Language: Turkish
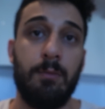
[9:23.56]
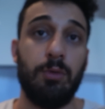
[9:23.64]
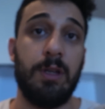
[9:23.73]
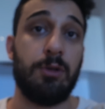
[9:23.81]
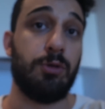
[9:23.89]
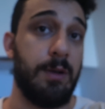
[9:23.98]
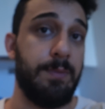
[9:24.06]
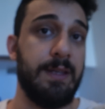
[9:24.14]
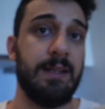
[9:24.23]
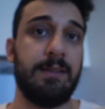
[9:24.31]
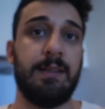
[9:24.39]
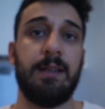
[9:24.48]
Bundan sonra
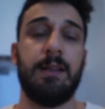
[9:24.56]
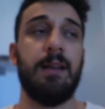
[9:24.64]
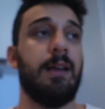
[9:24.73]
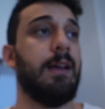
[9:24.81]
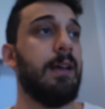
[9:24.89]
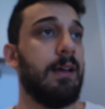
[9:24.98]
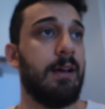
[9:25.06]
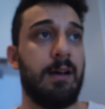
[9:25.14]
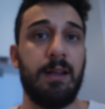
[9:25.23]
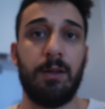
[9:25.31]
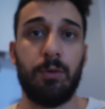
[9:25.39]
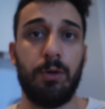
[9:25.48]
Peanut'ı e,
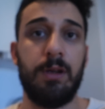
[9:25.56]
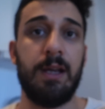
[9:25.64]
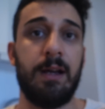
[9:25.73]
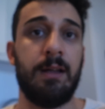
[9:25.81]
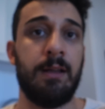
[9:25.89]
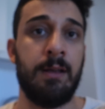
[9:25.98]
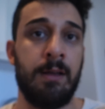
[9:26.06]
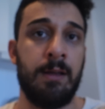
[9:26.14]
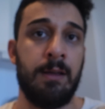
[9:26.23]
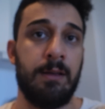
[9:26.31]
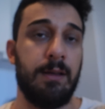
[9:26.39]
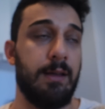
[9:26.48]
Anatolia
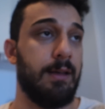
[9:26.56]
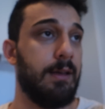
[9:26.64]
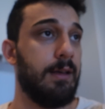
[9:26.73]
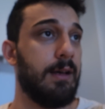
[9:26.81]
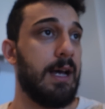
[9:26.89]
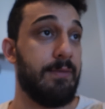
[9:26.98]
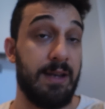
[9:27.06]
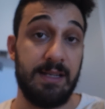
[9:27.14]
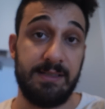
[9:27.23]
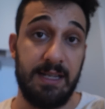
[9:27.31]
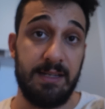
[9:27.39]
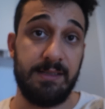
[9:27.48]
e, hayvan
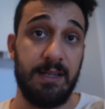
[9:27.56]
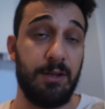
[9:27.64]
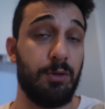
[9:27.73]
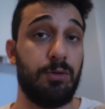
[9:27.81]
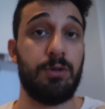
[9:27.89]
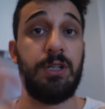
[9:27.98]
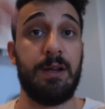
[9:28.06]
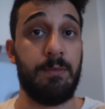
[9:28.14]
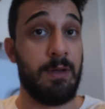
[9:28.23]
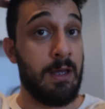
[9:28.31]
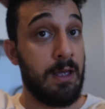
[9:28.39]
hastanesine götüreceğim.